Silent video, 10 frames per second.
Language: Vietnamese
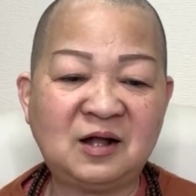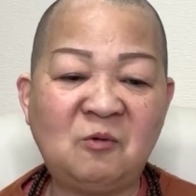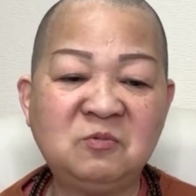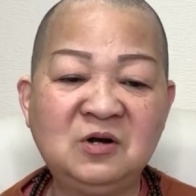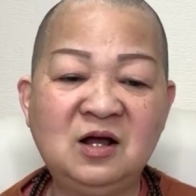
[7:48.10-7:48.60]

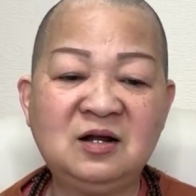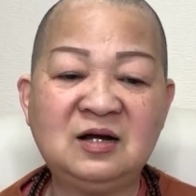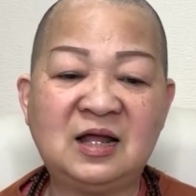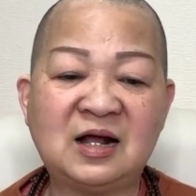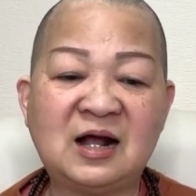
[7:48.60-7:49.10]
Công đức
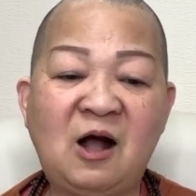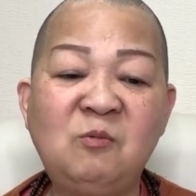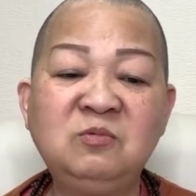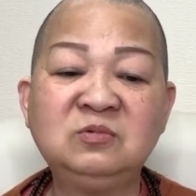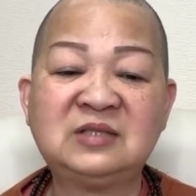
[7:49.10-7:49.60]
là
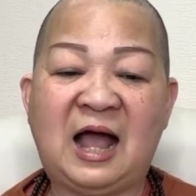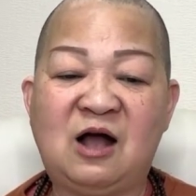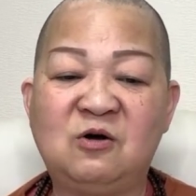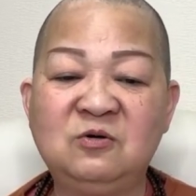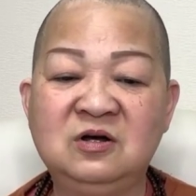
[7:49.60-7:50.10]
không
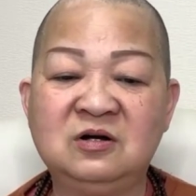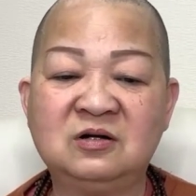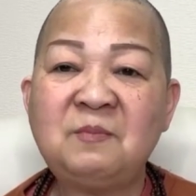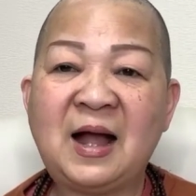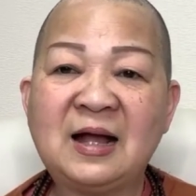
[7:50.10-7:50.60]
tạo
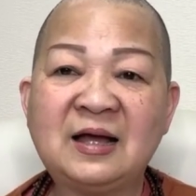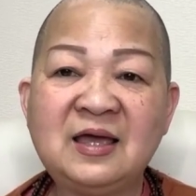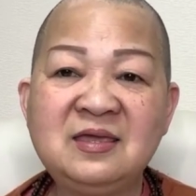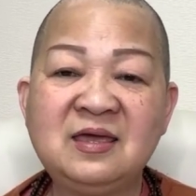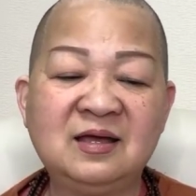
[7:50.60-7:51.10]
được bằng
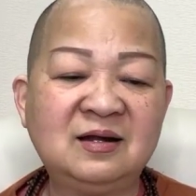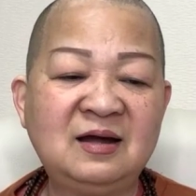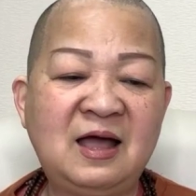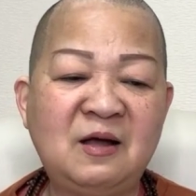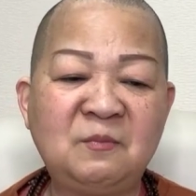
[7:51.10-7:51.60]
cái việc
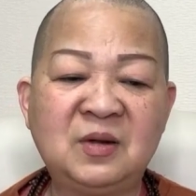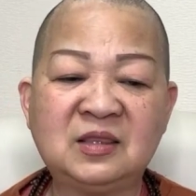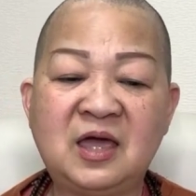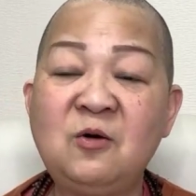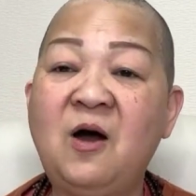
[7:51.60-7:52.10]
làm mà
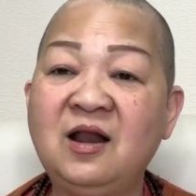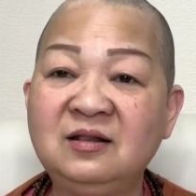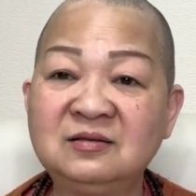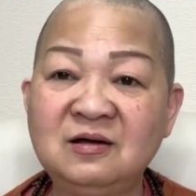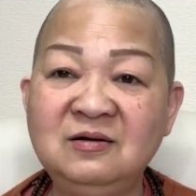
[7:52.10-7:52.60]
theo
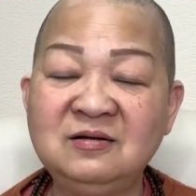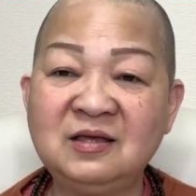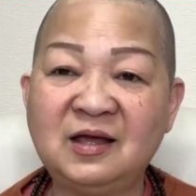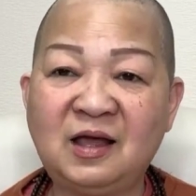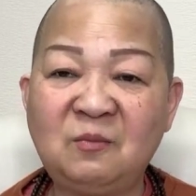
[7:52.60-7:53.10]
hình tướng
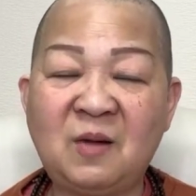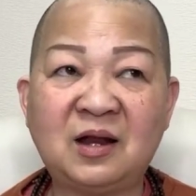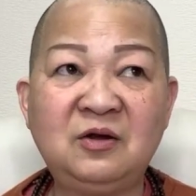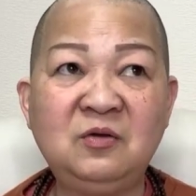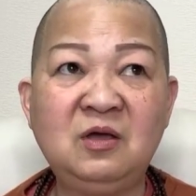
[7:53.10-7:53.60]
nha các
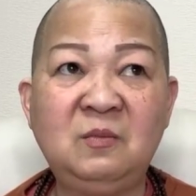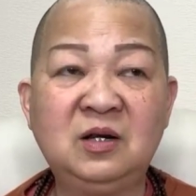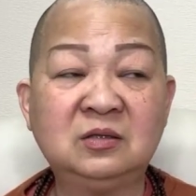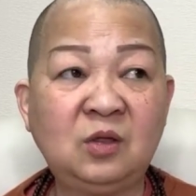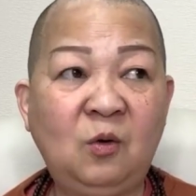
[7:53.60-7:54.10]
bạn. Nếu như
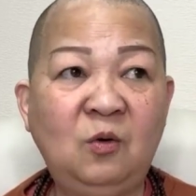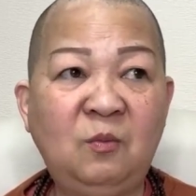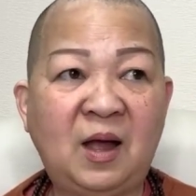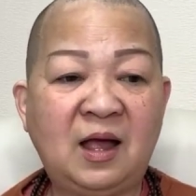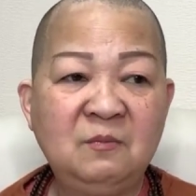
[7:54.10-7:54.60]
mình tu
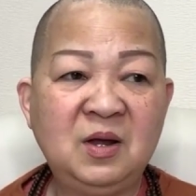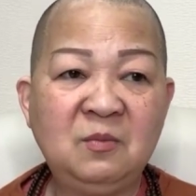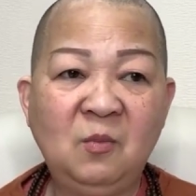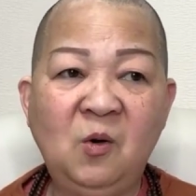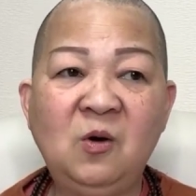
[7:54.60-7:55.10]
mà
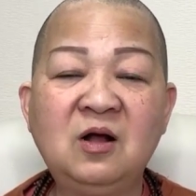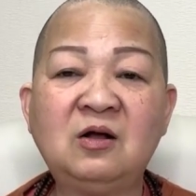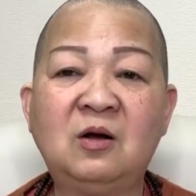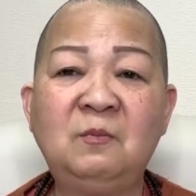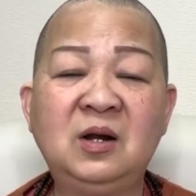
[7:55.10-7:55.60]
mình muốn
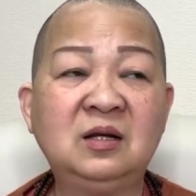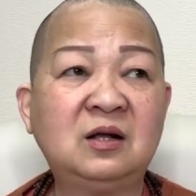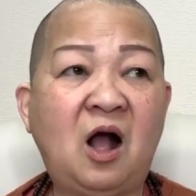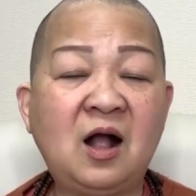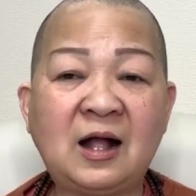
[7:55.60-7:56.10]
mình
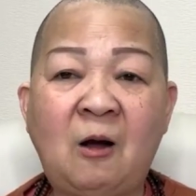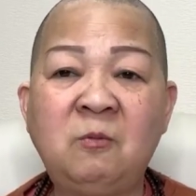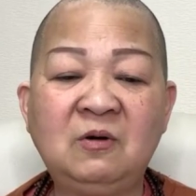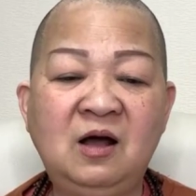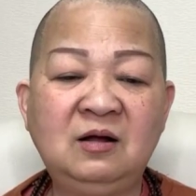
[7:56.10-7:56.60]
có
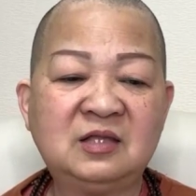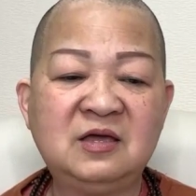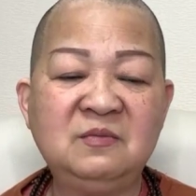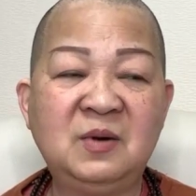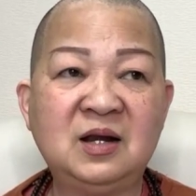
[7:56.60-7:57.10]
công đức
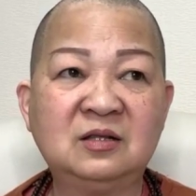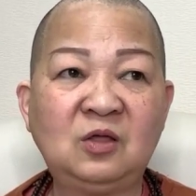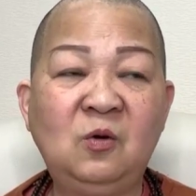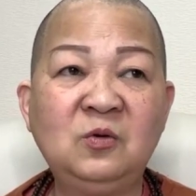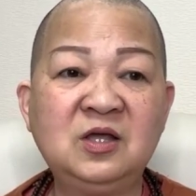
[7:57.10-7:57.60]
thì mình
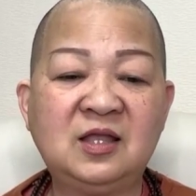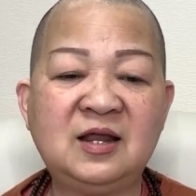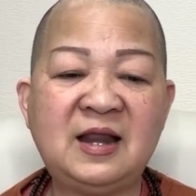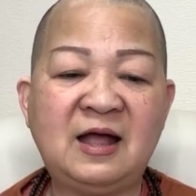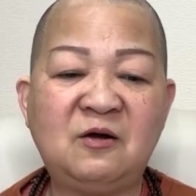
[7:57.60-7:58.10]
tu như
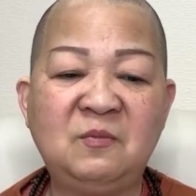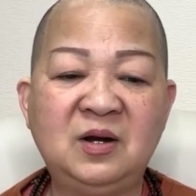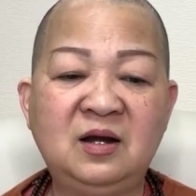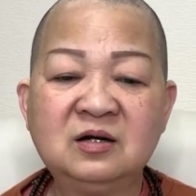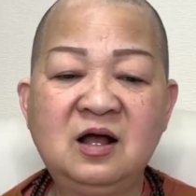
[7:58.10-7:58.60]
thế nào,
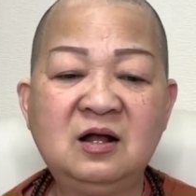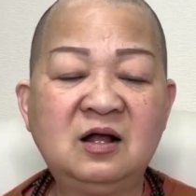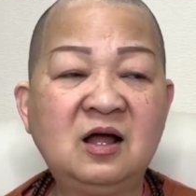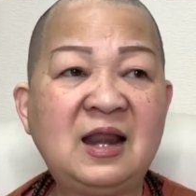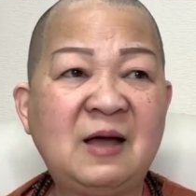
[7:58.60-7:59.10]
mình đừng
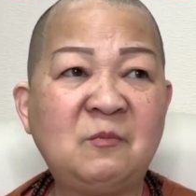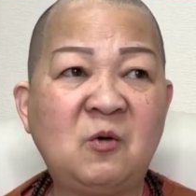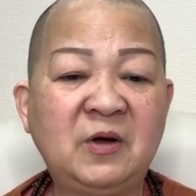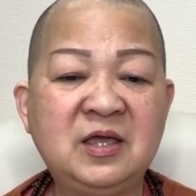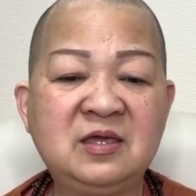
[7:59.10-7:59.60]
có làm
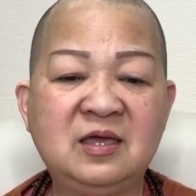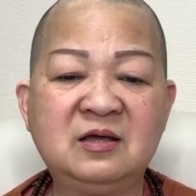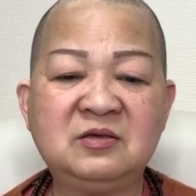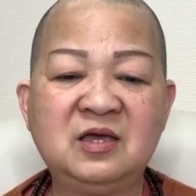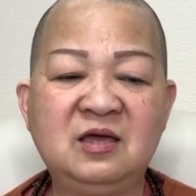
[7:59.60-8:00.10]
một cái
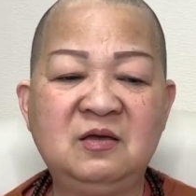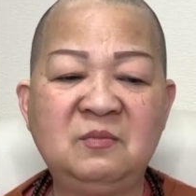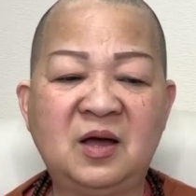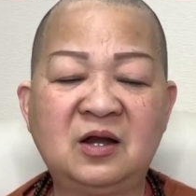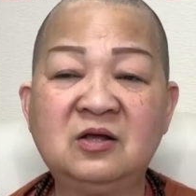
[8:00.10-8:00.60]
việc gì
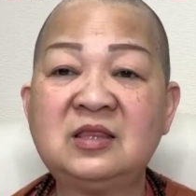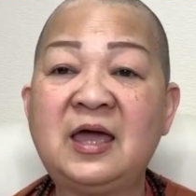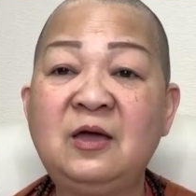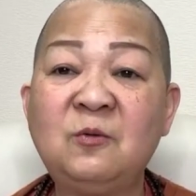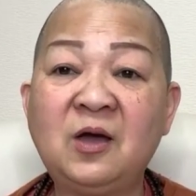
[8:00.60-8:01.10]
mà nó
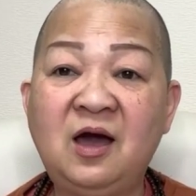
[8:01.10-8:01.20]
theo cái